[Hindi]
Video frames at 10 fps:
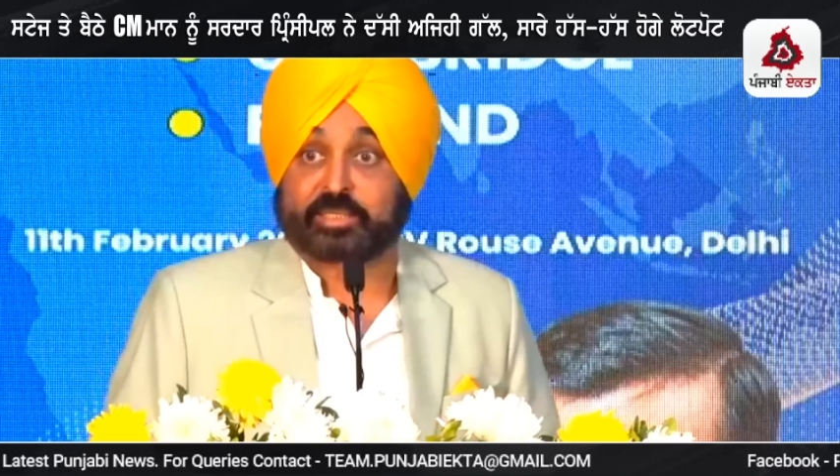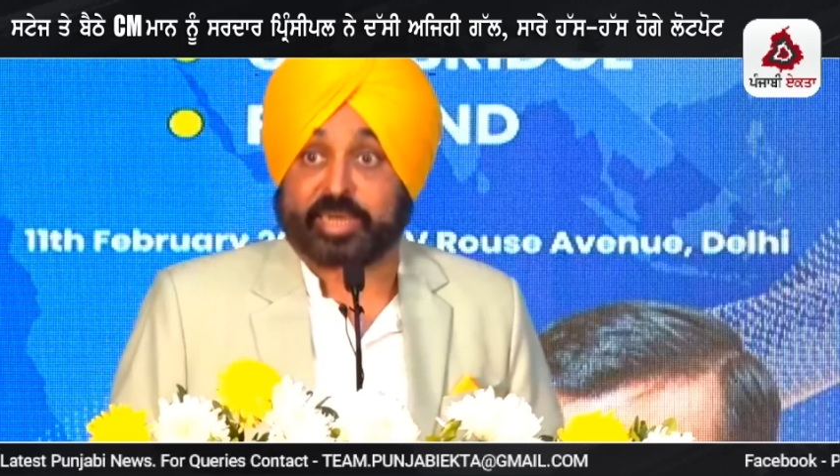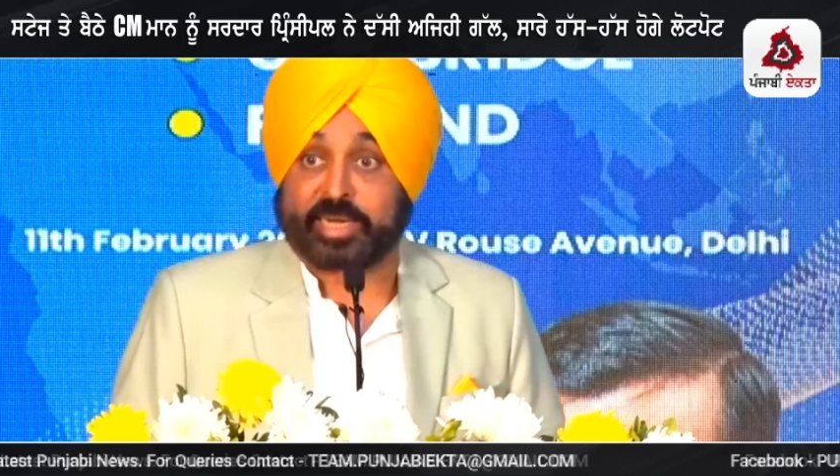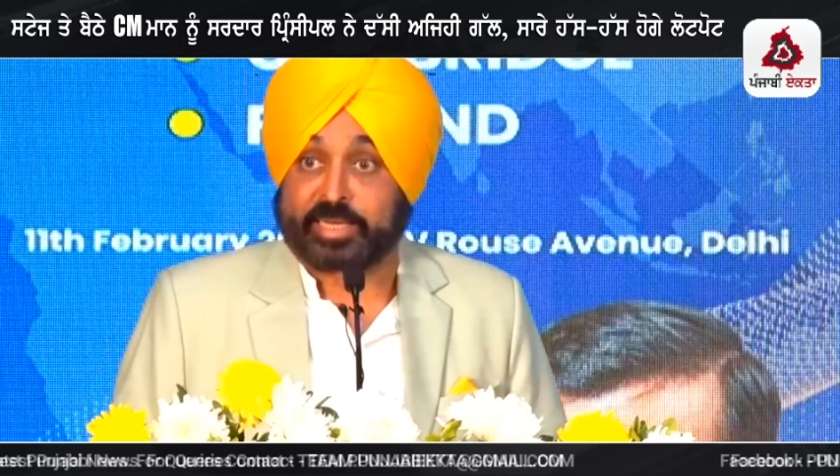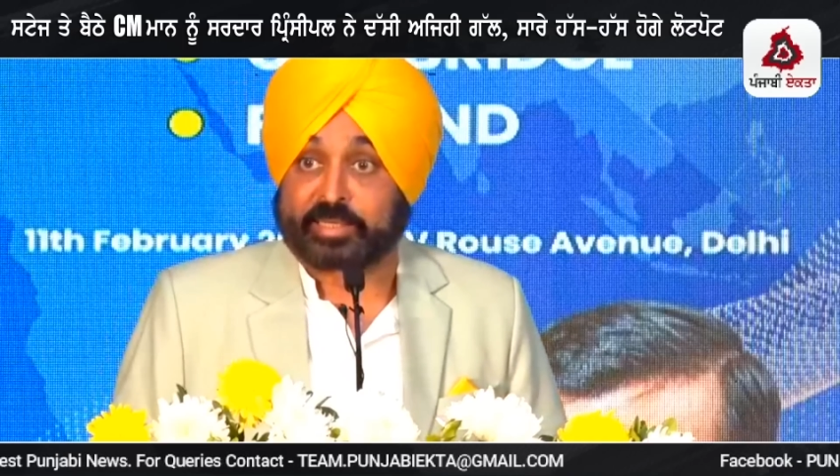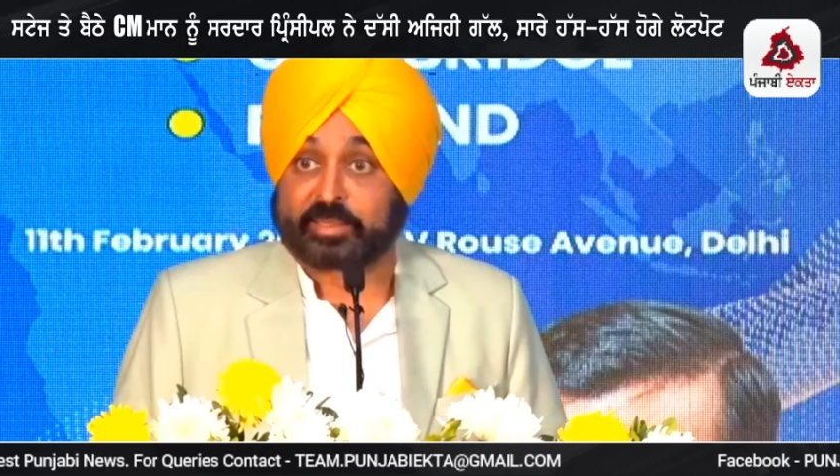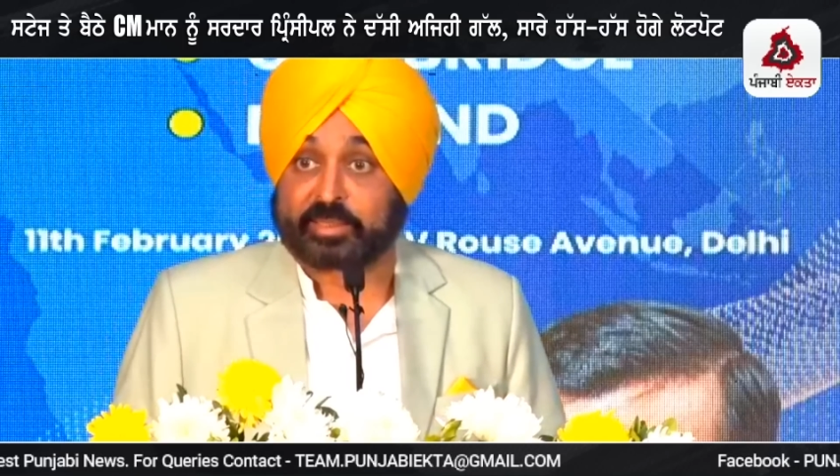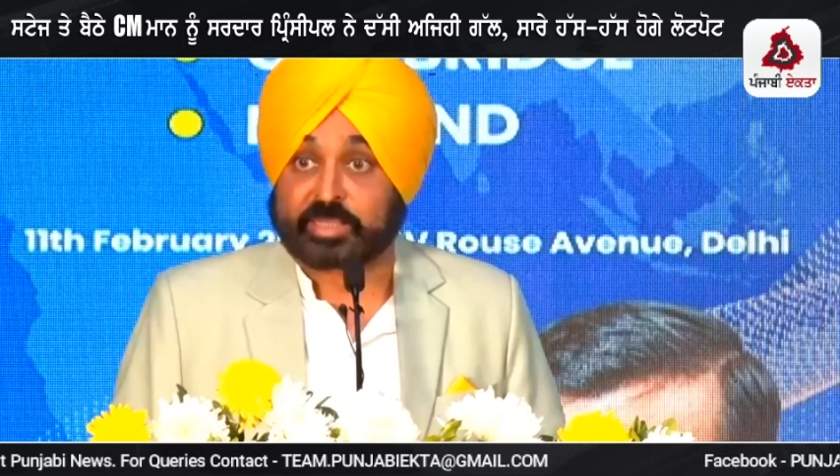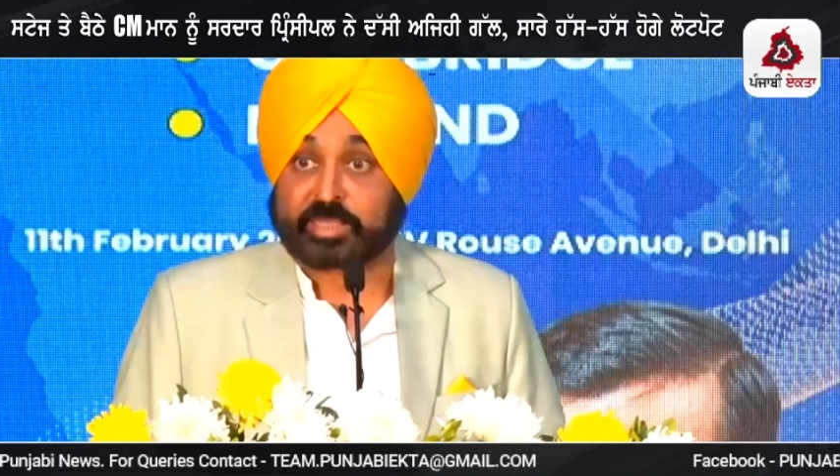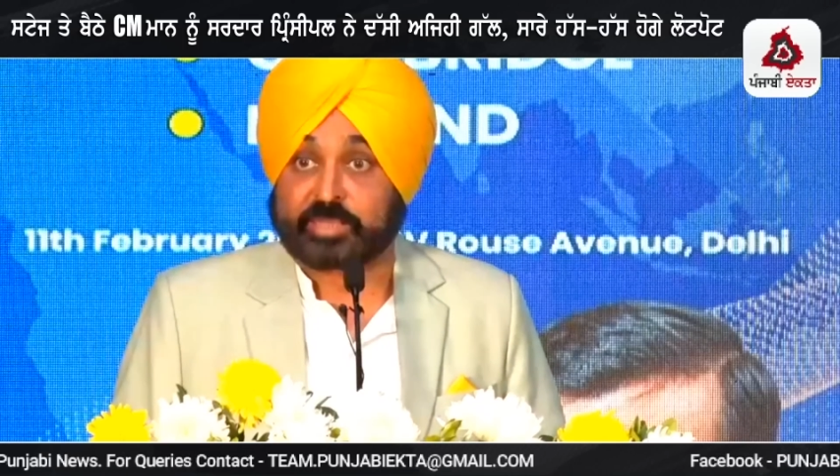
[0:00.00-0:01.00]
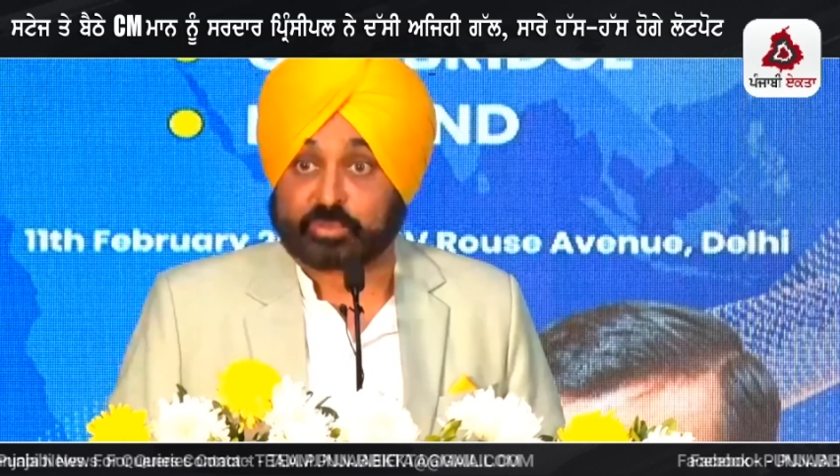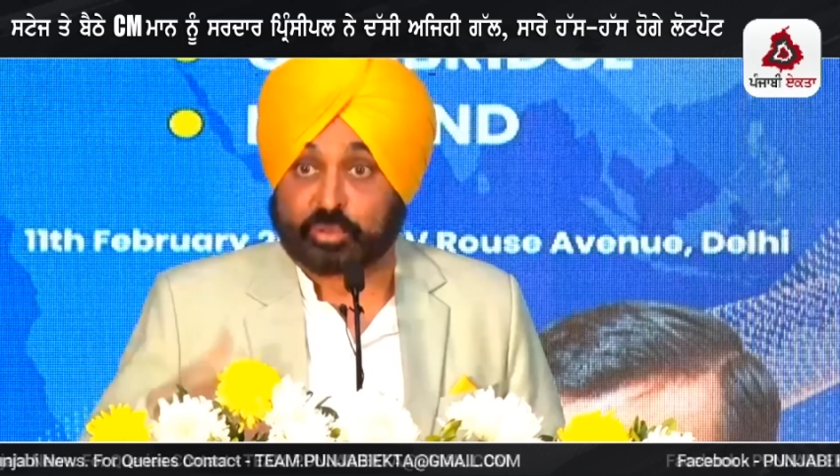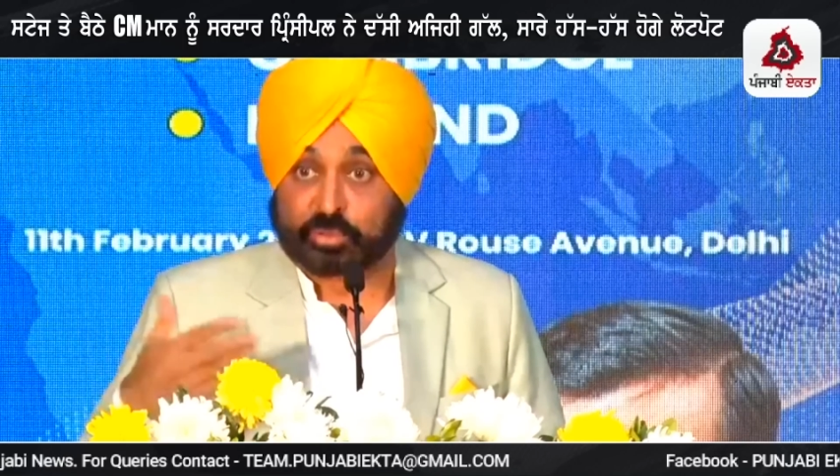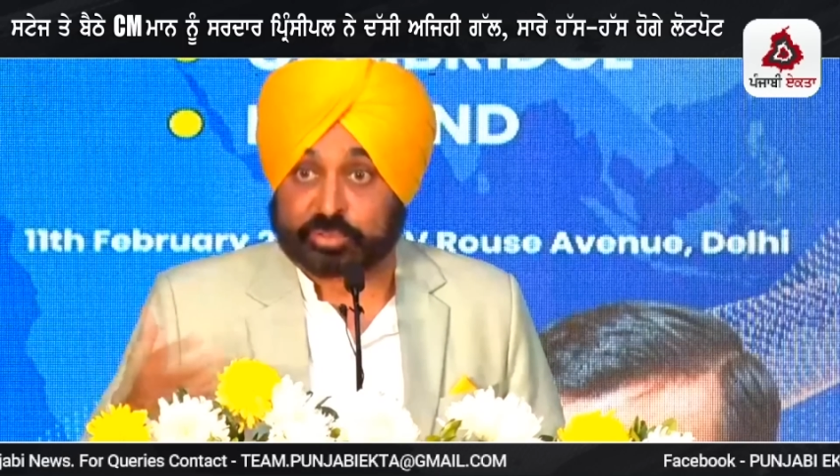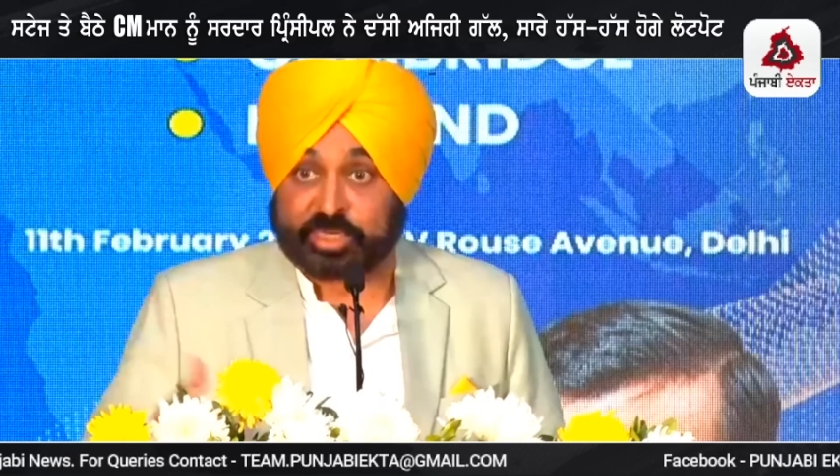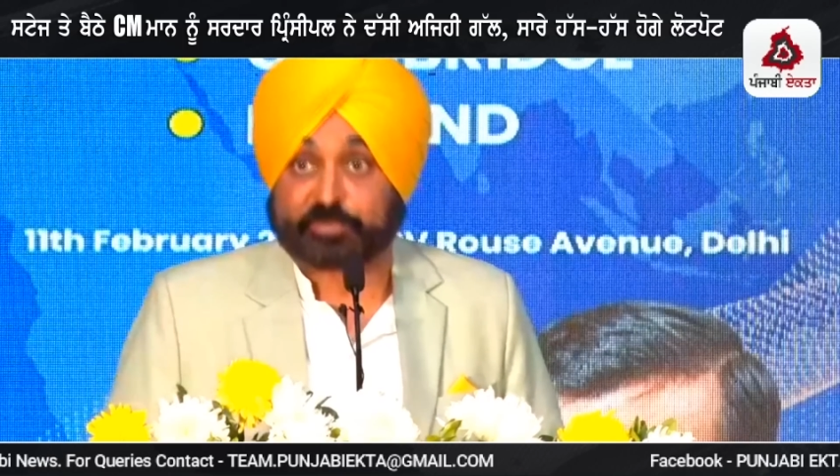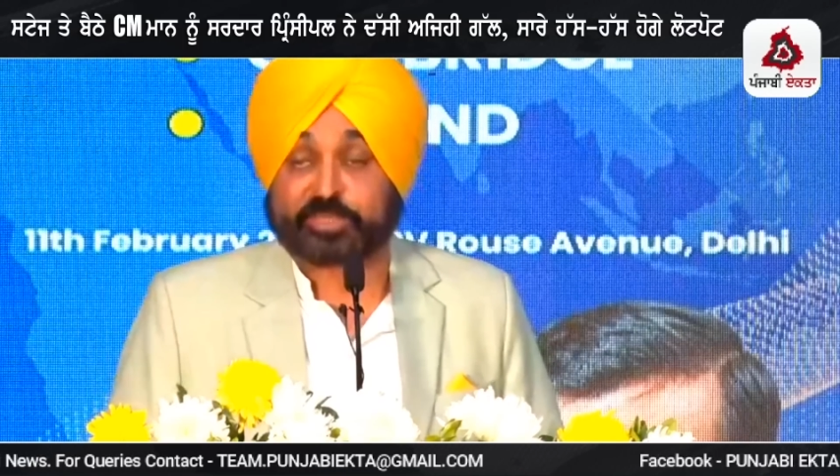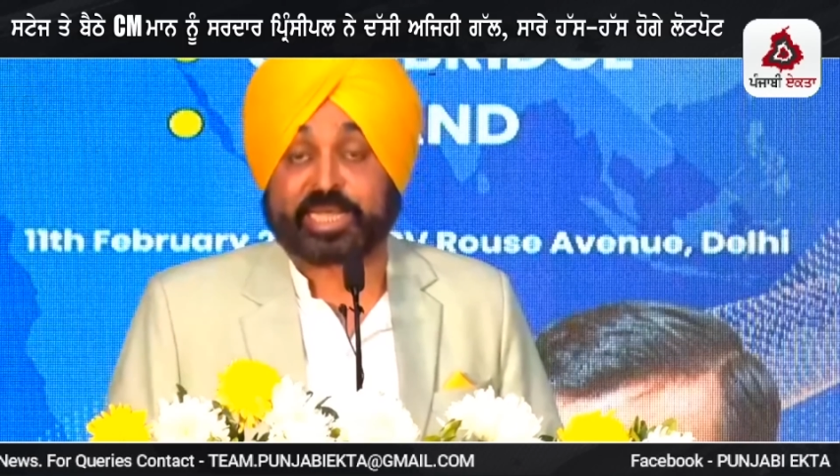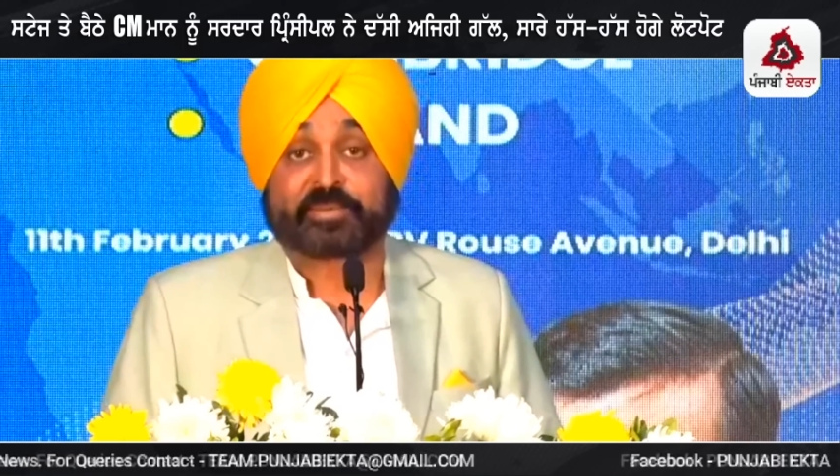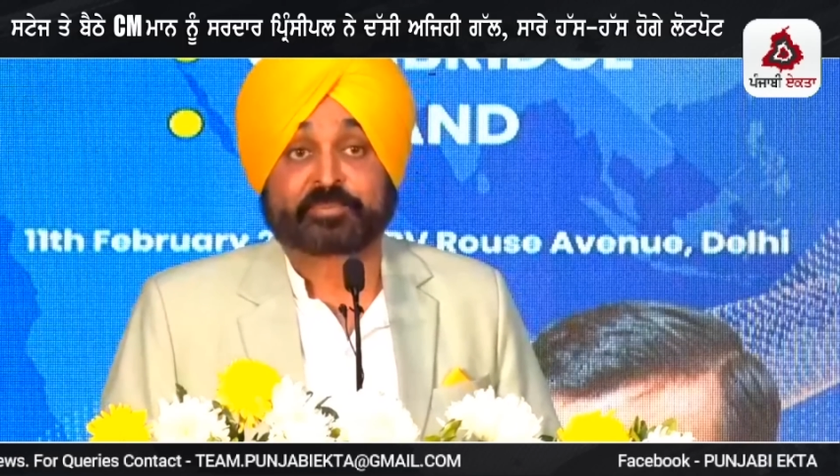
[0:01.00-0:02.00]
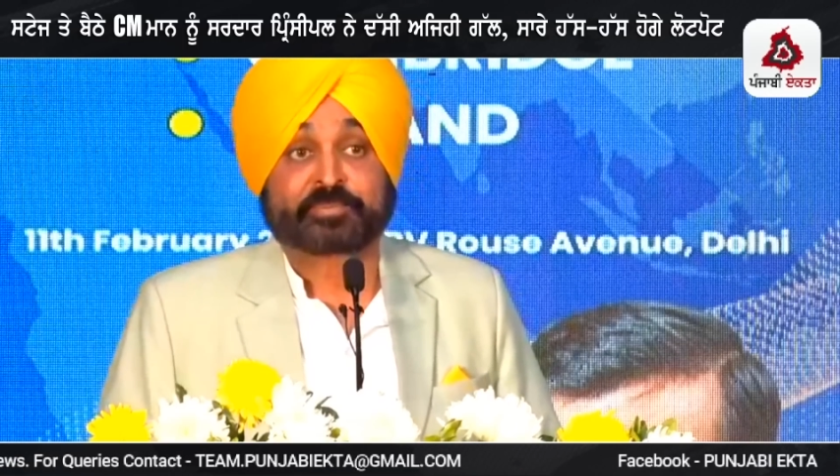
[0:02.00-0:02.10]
ट्रेनिंग जो ट्रिप्स हैं